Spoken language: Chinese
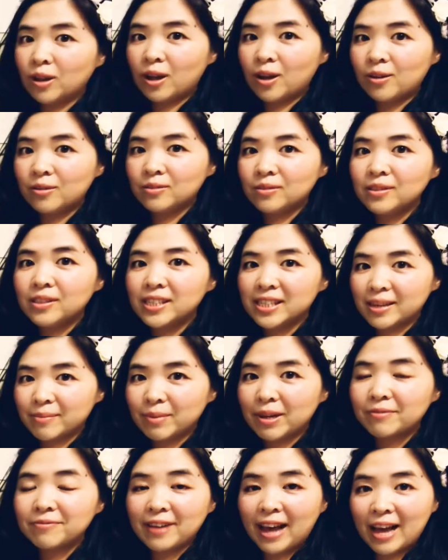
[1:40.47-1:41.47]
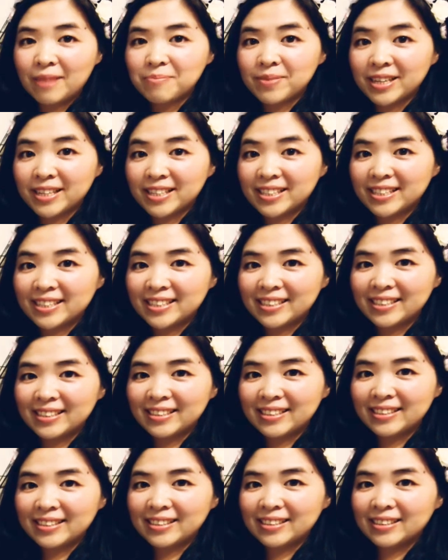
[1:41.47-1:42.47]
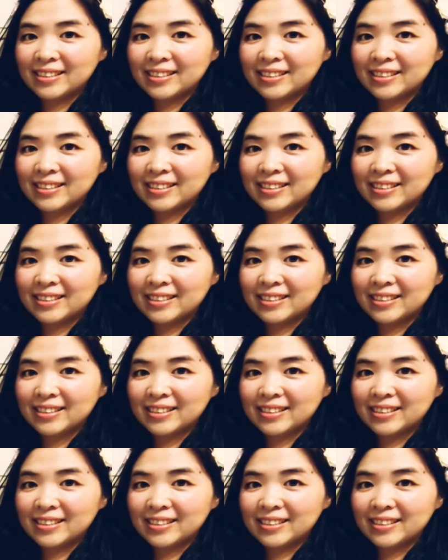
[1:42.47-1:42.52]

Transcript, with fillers: 龙怎么发脾气？